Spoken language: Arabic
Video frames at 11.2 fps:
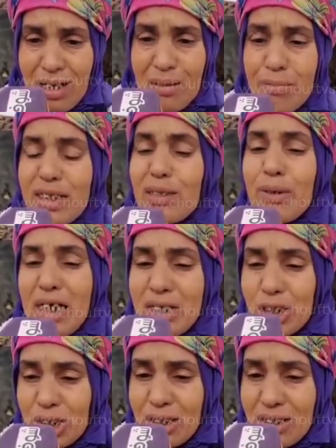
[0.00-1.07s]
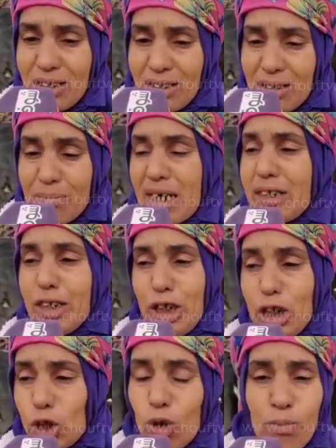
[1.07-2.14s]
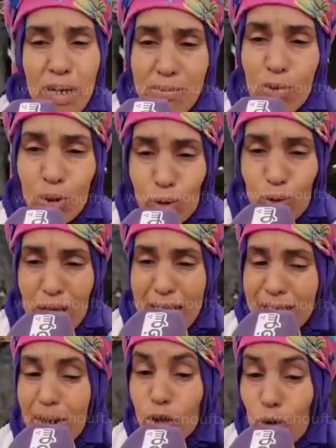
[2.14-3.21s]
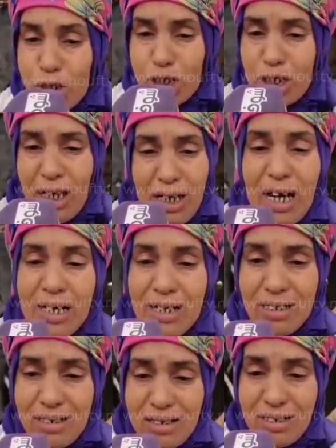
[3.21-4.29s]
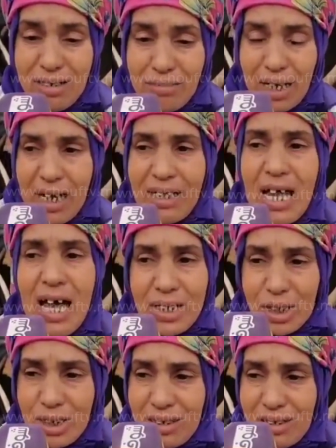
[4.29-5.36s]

ما تمكنش مرة تعيش هما يموتوا هذه ما تدخلش العقل ما كايناش